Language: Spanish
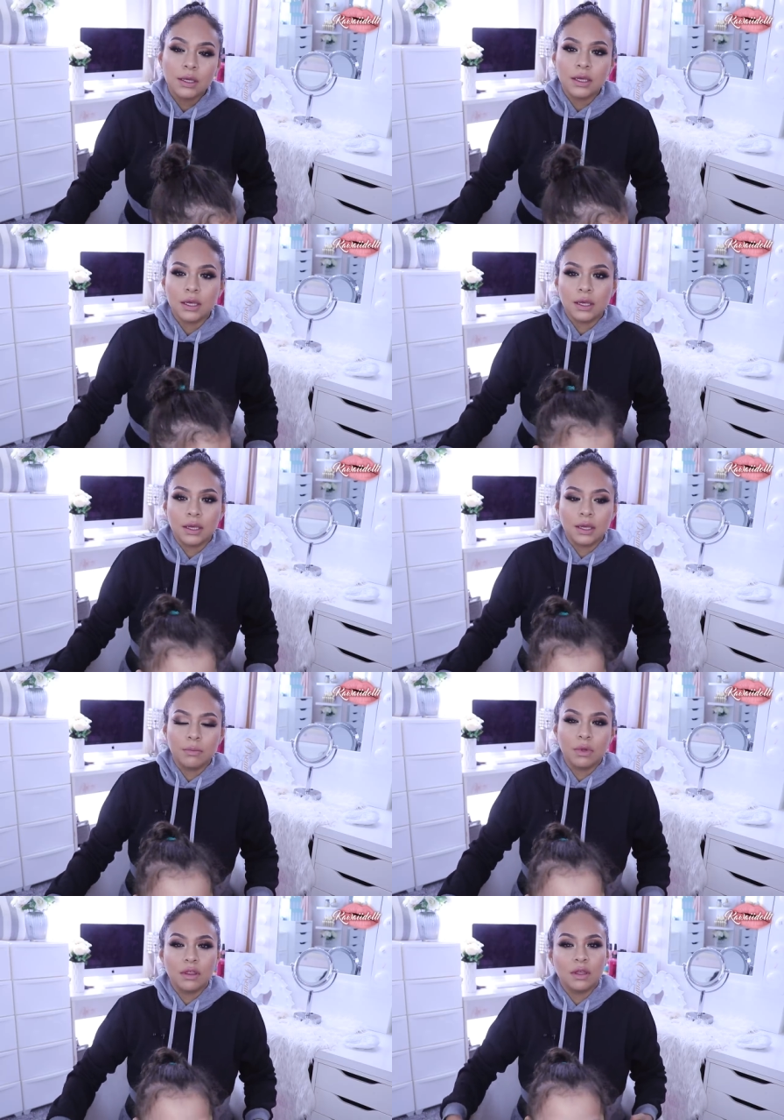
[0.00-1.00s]
que
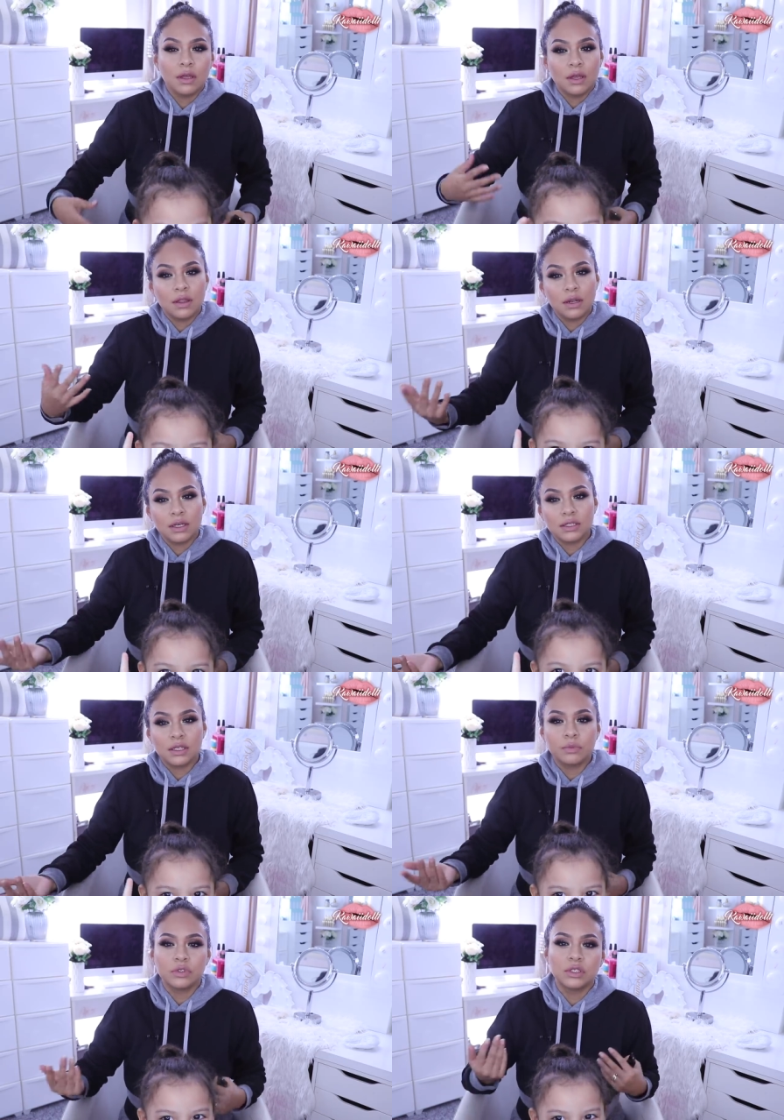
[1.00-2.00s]
en vez de
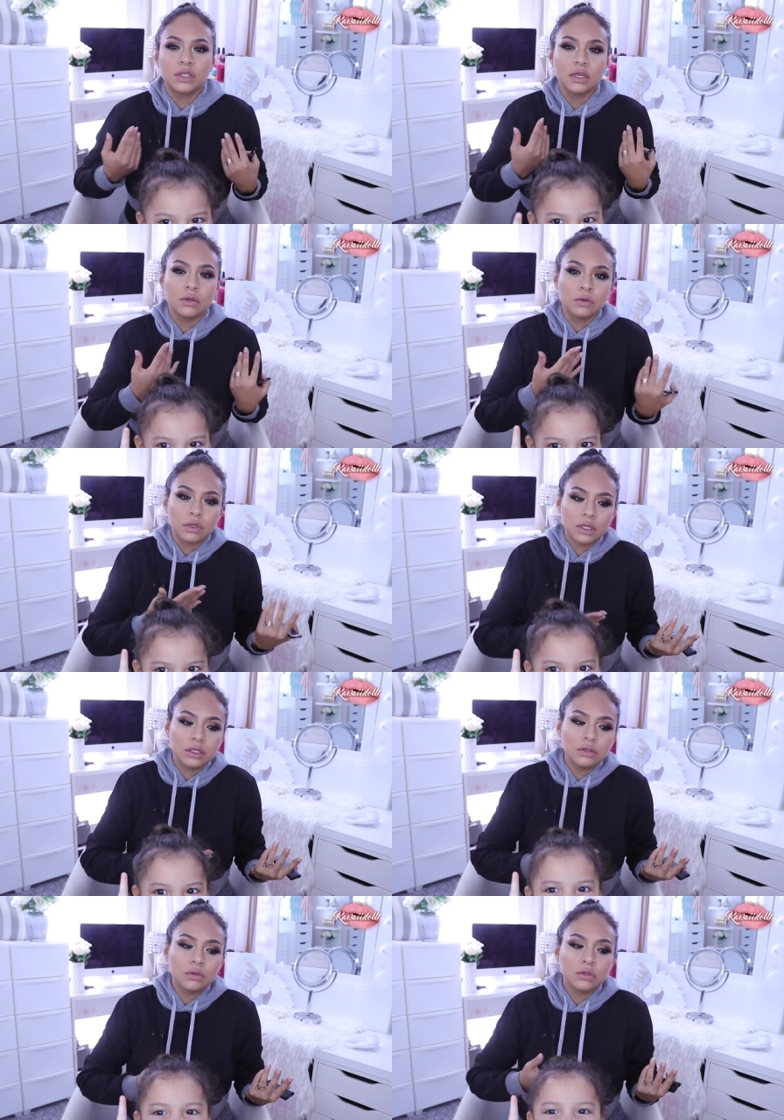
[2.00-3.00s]
adelgazar pues están
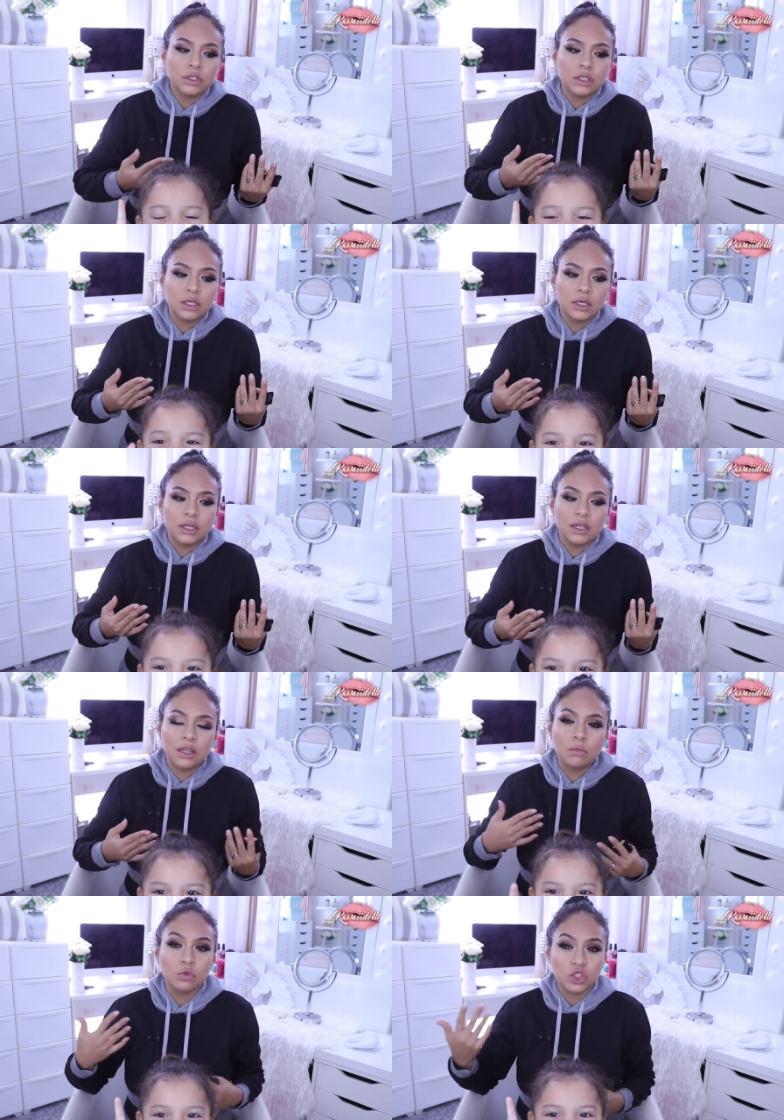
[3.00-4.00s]
engordando y que les
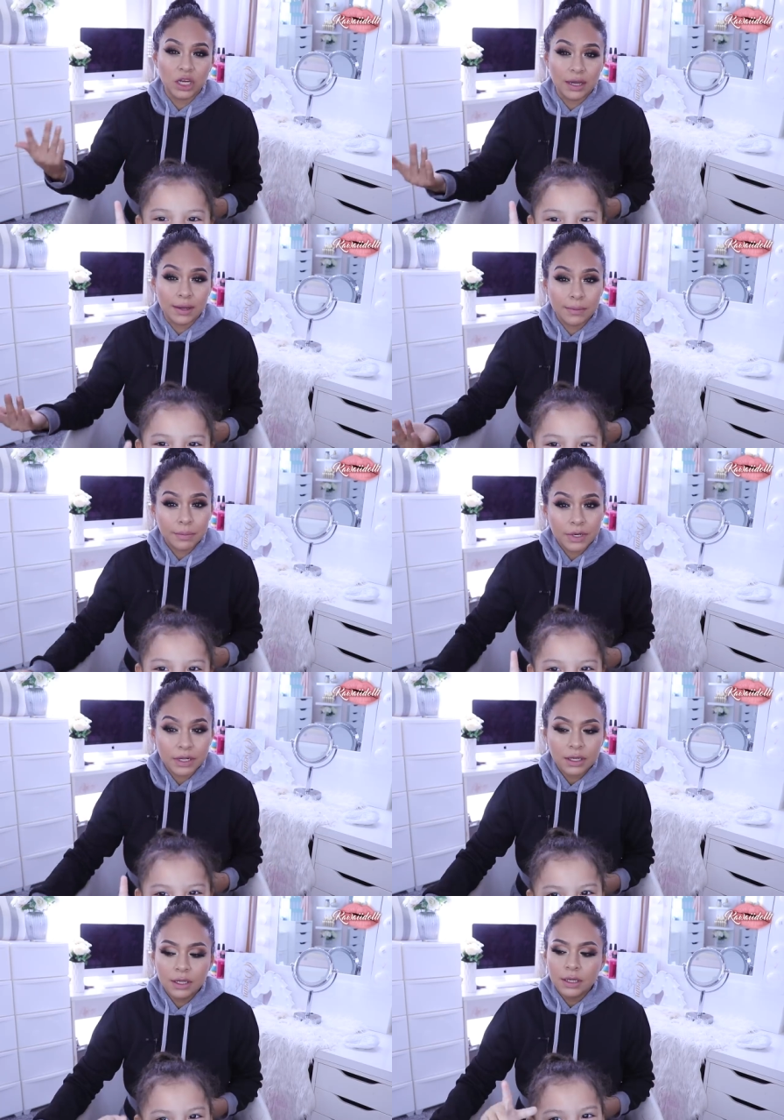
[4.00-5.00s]
da mucha hambre.